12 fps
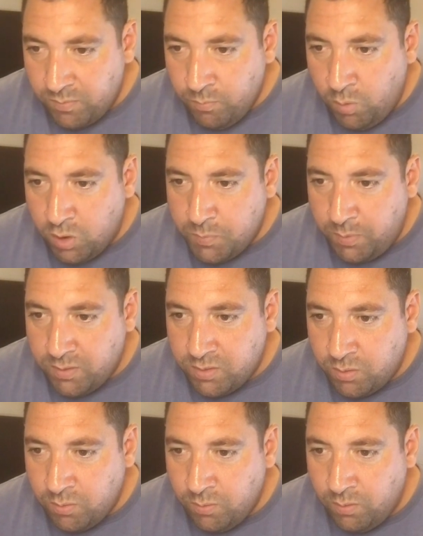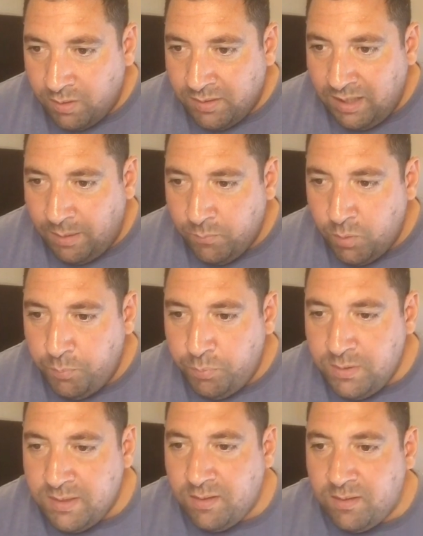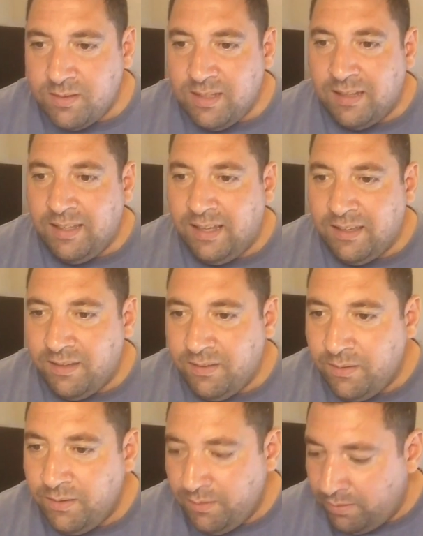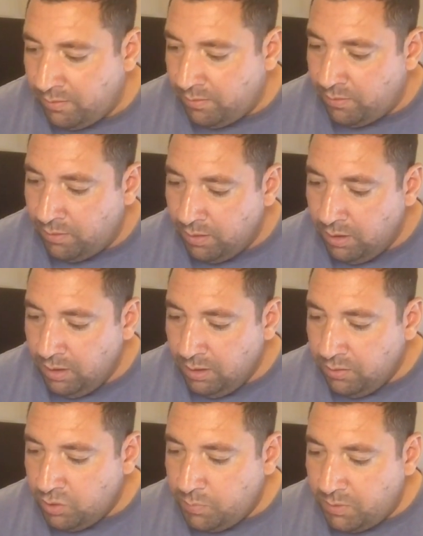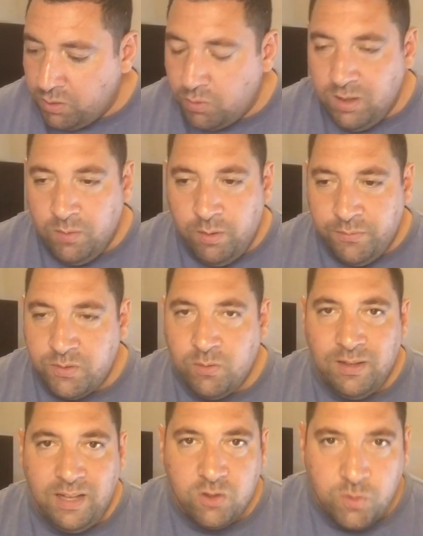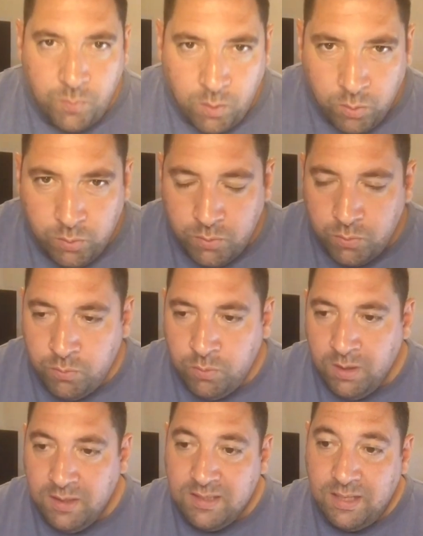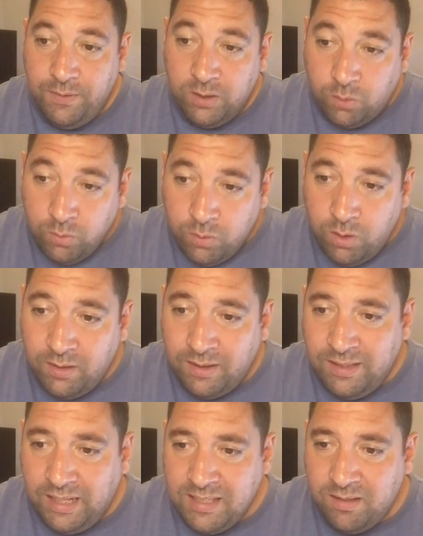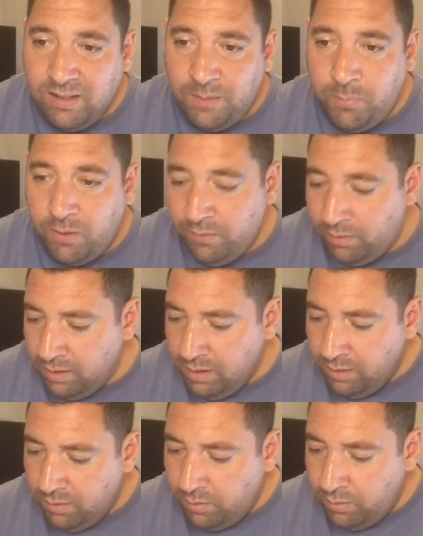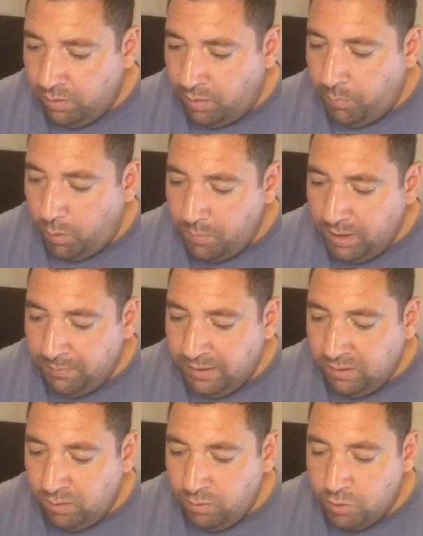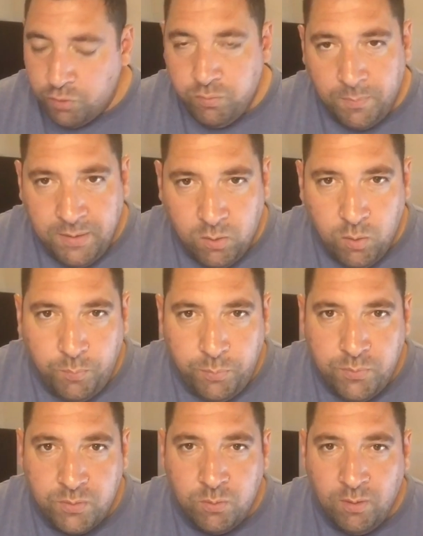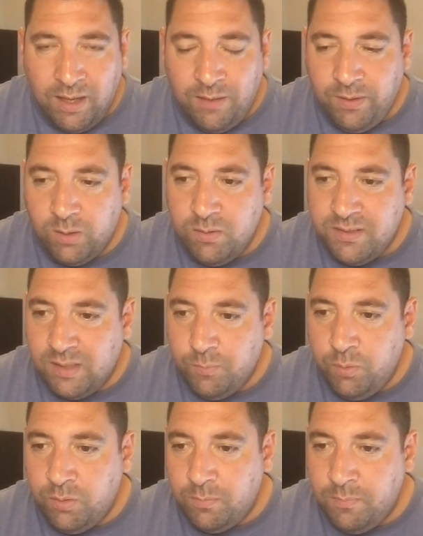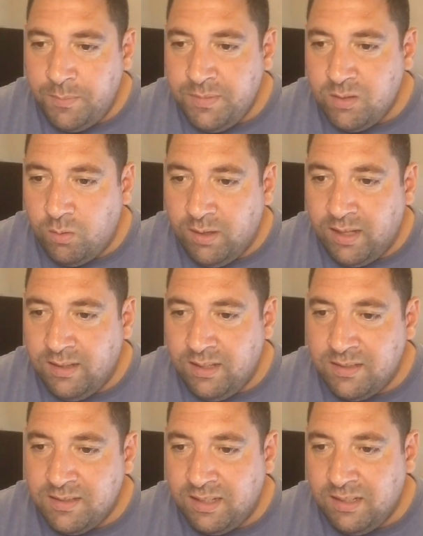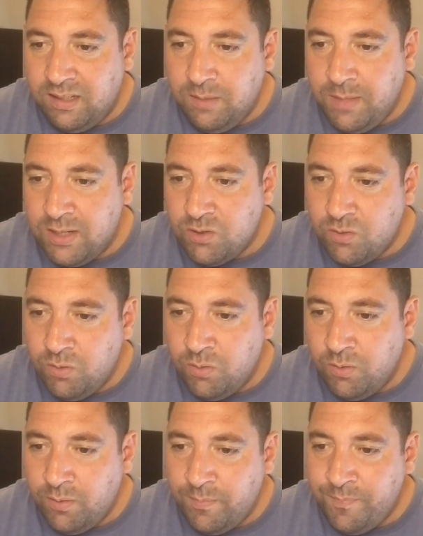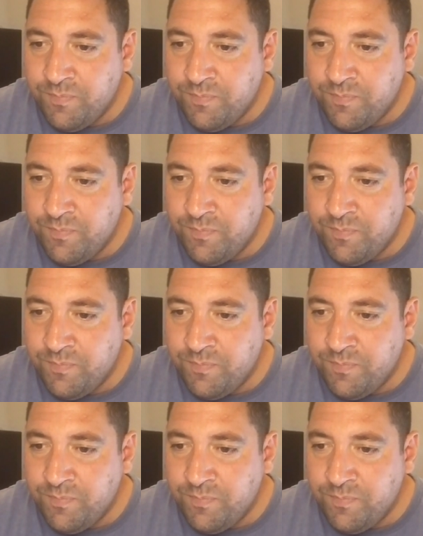moi, je pense que en termes de puissance d'attaque, euh, je pense que les Wolves sont largement au-dessus. Ça va être une cote intéressante à prendre. en première mi-temps, je vois bien le plus de 1,5 buts, même si on regarde les 5 derniers matchs de